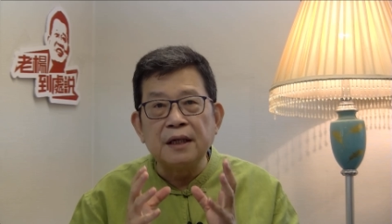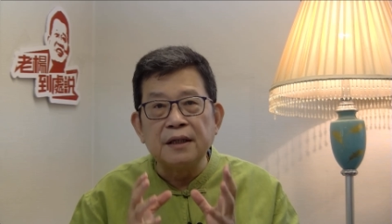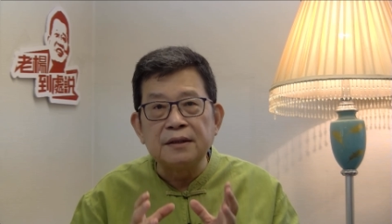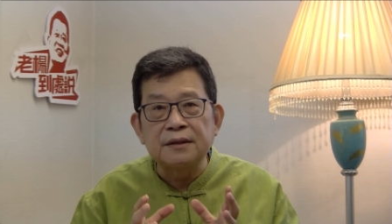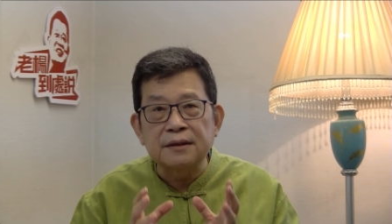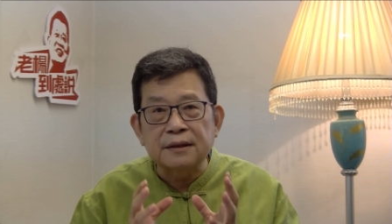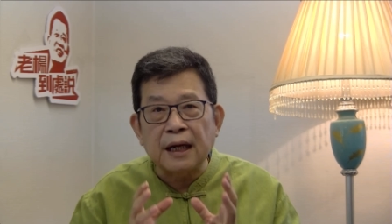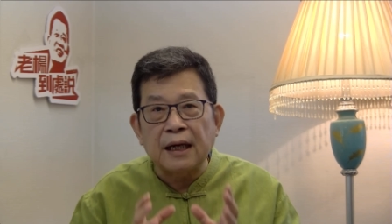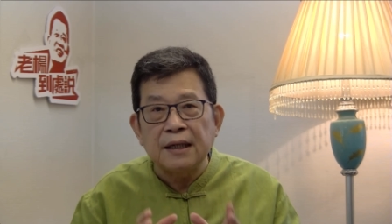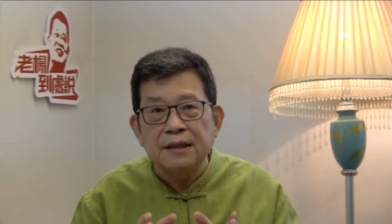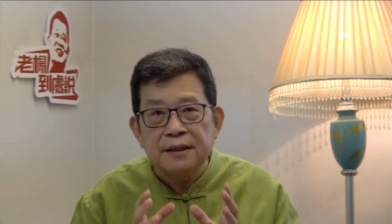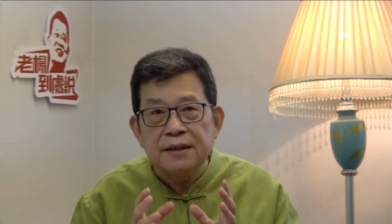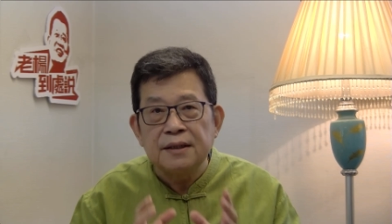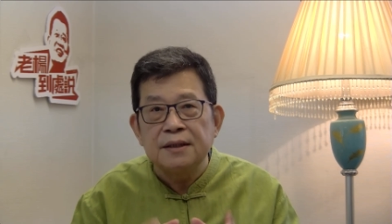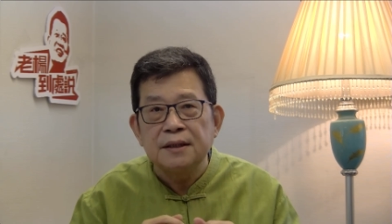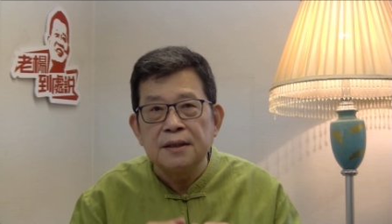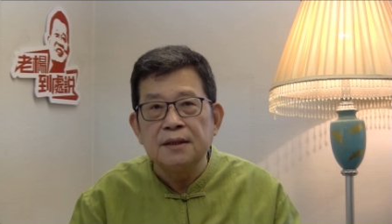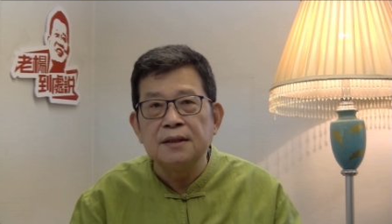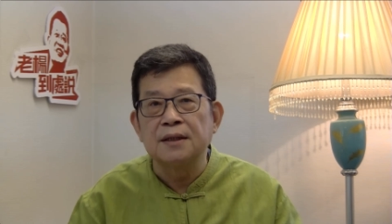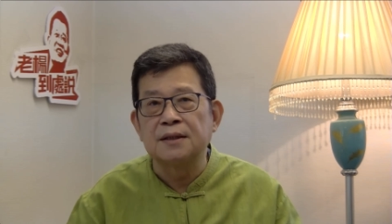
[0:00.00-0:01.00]
担
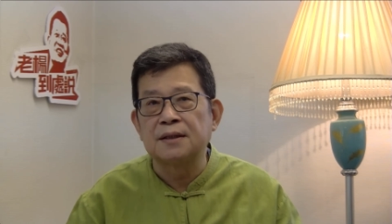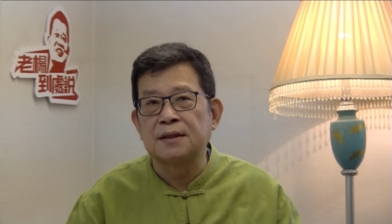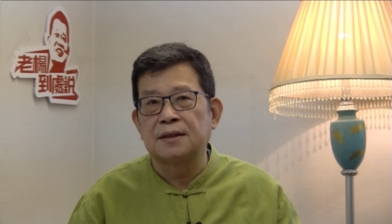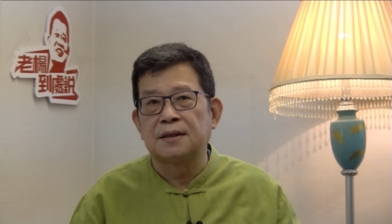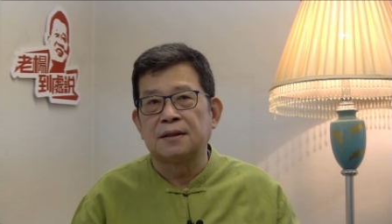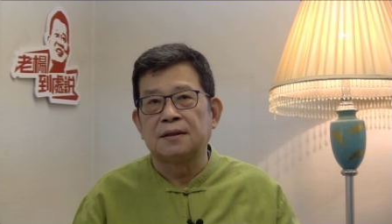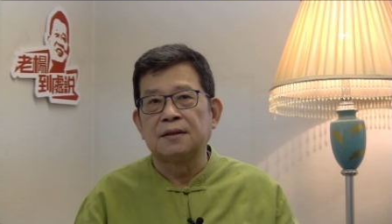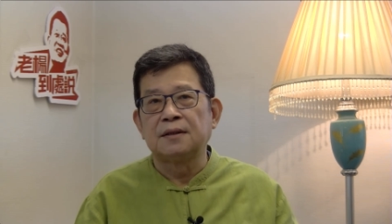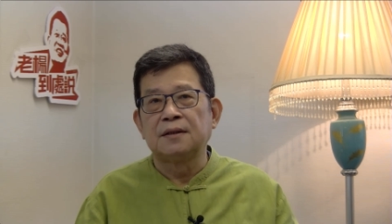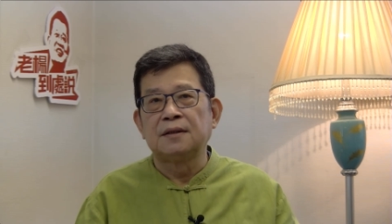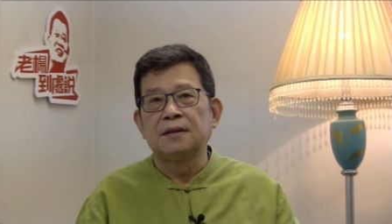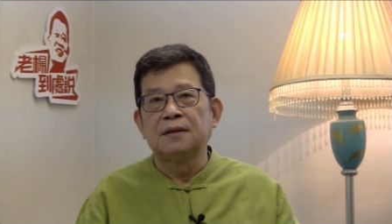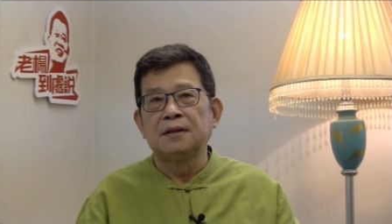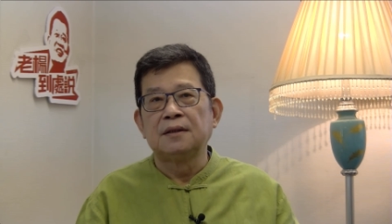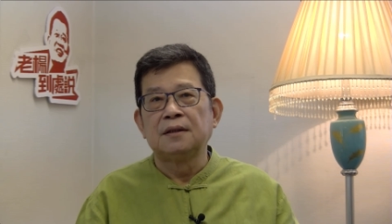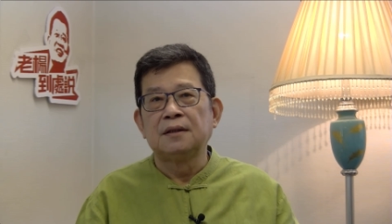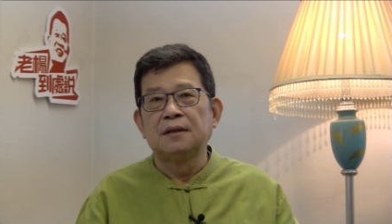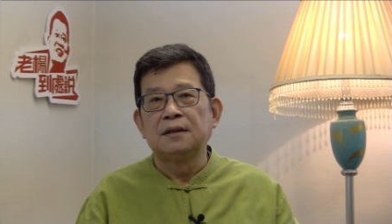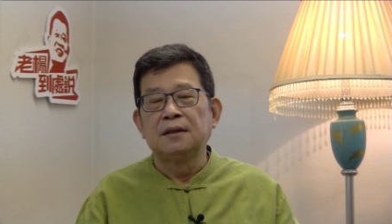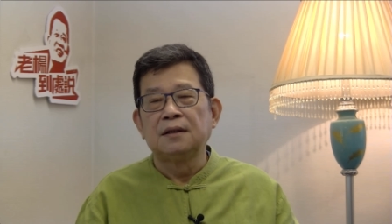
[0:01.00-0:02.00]
心的是，
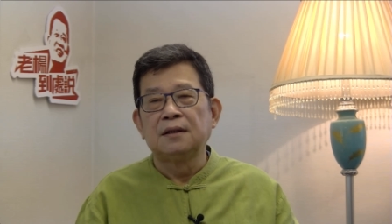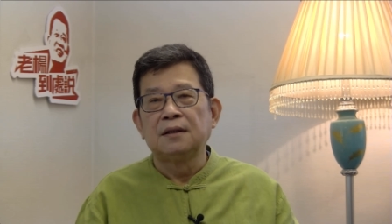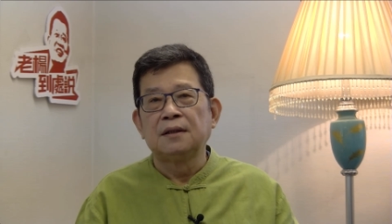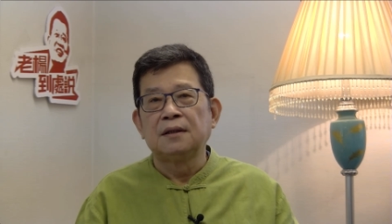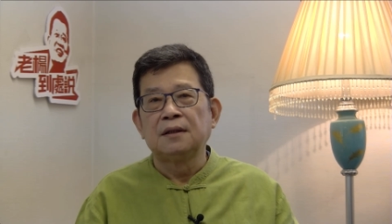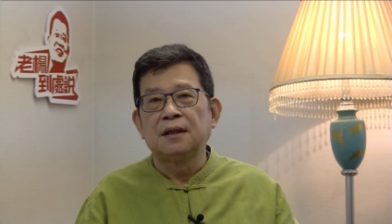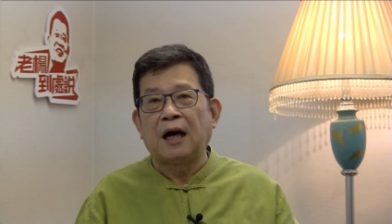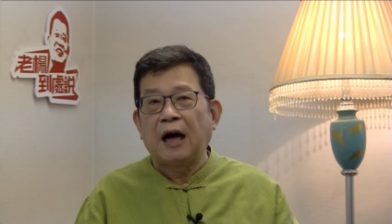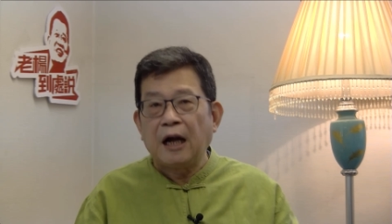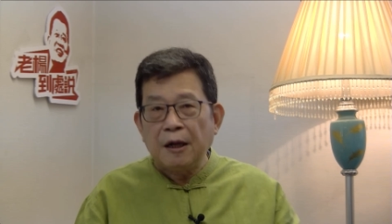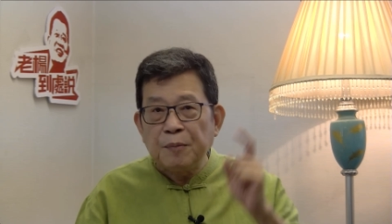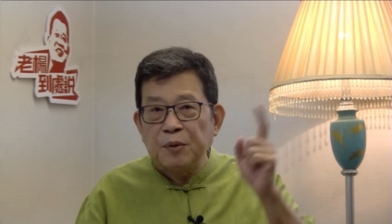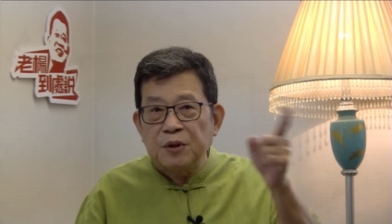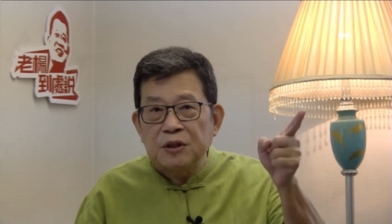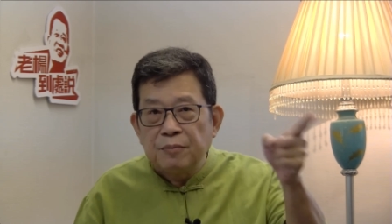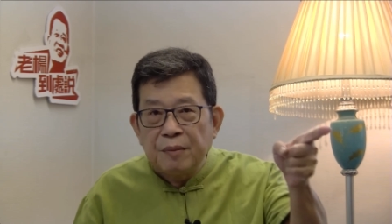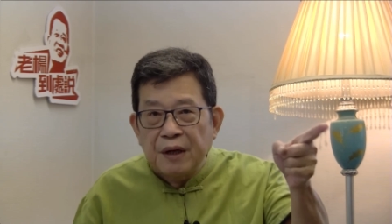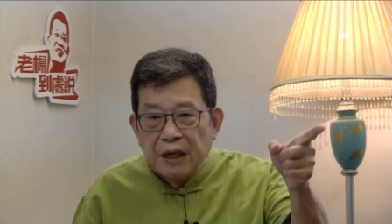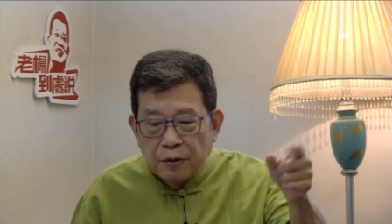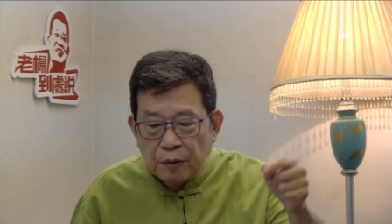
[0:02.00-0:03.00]
还不是
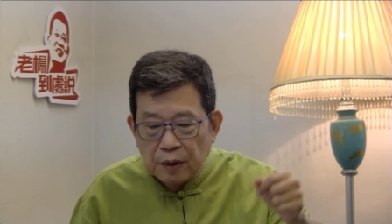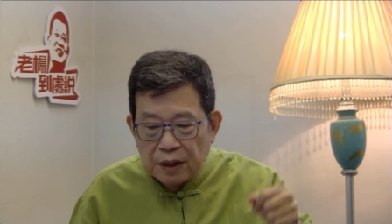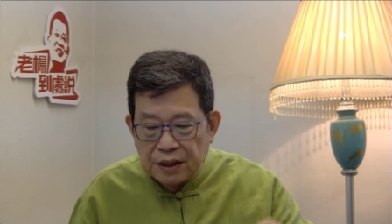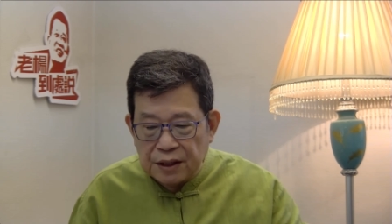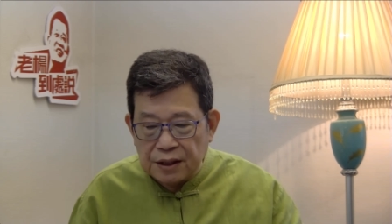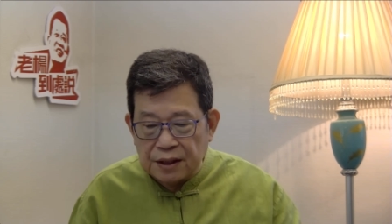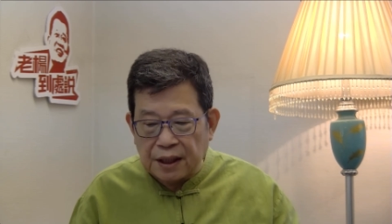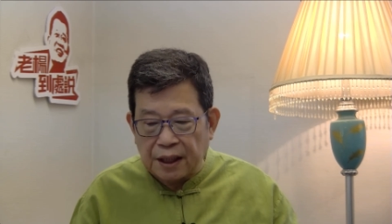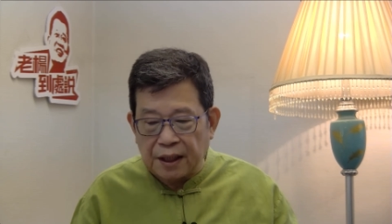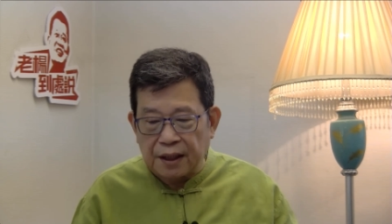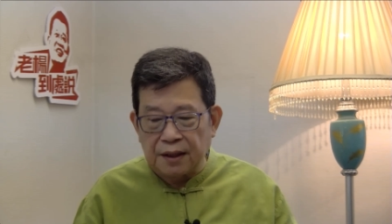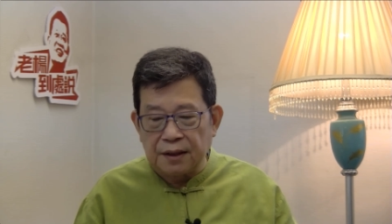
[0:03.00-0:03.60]
美国的制裁，